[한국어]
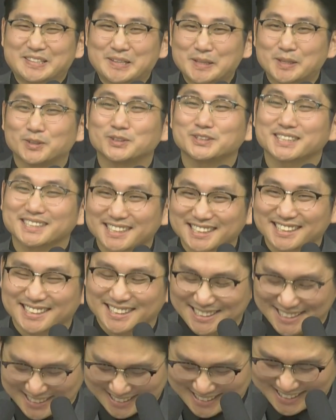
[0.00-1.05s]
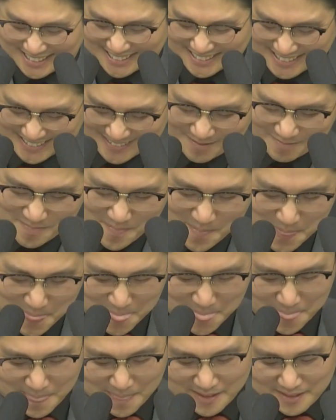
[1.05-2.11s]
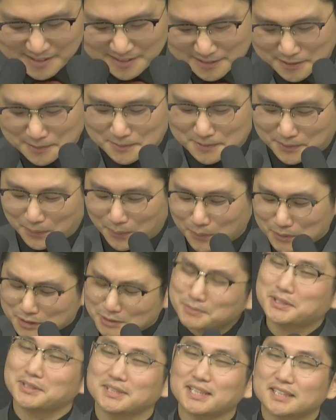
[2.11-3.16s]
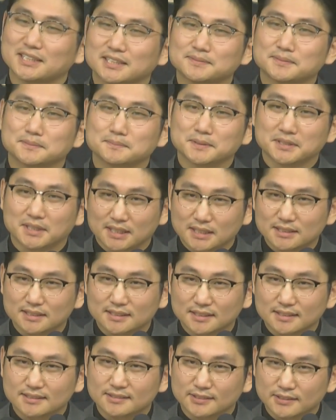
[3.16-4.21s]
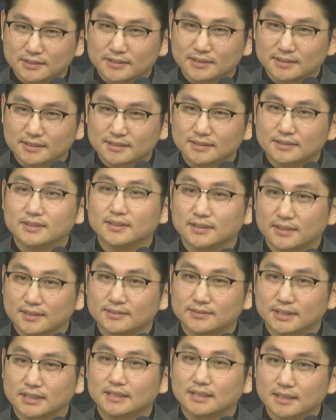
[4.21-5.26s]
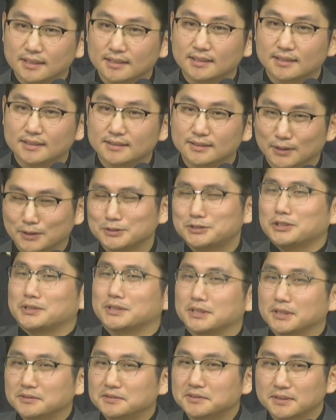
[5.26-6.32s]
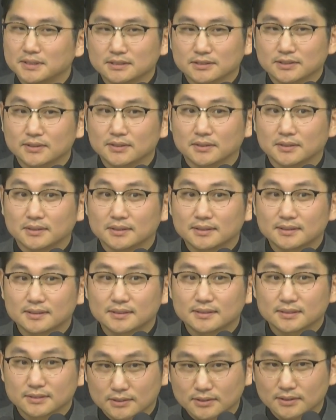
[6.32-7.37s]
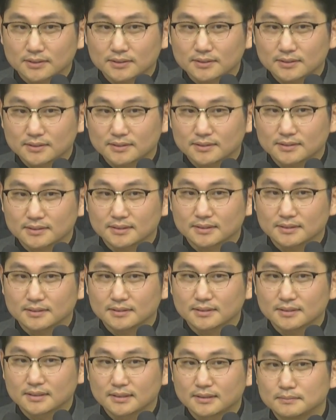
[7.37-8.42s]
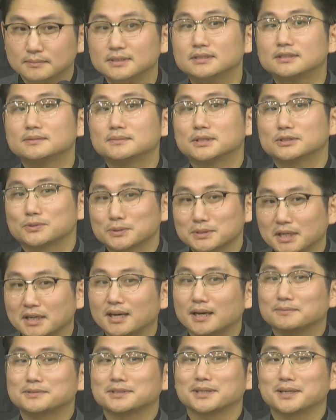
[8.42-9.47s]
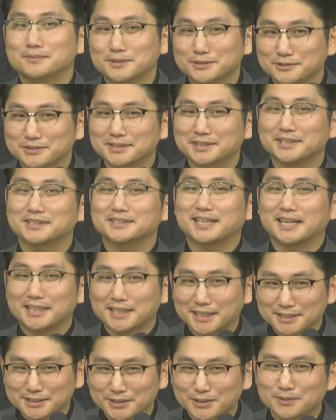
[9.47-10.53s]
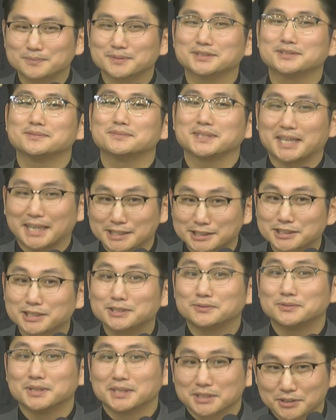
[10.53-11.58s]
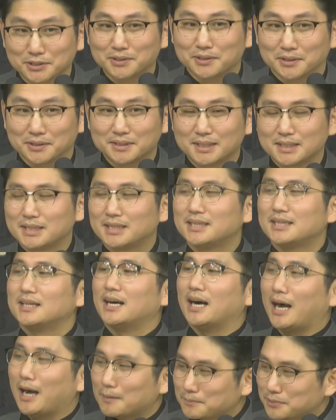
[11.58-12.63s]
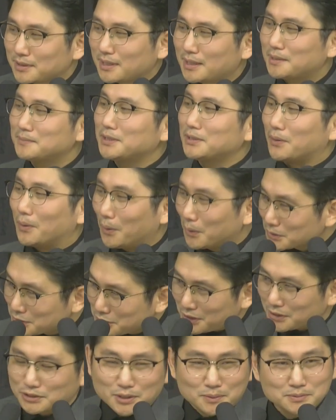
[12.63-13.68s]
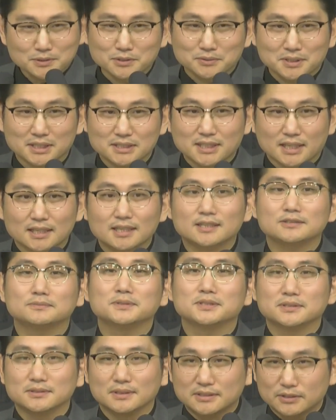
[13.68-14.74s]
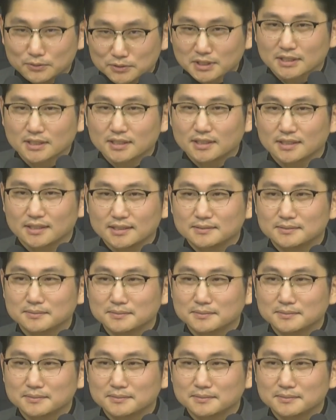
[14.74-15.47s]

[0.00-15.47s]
어떻게 생각하시나요? 그러면 어디부터 따라하면 되겠냐는 거예요. 그걸 우리가 영적이 되기 위해서 그렇죠? 네. 믿음의 조상 아브라함을 우리가 따라서 믿음을 가지기 위해서 아브라함의 어디에서부터 우리가 따라하면 우리가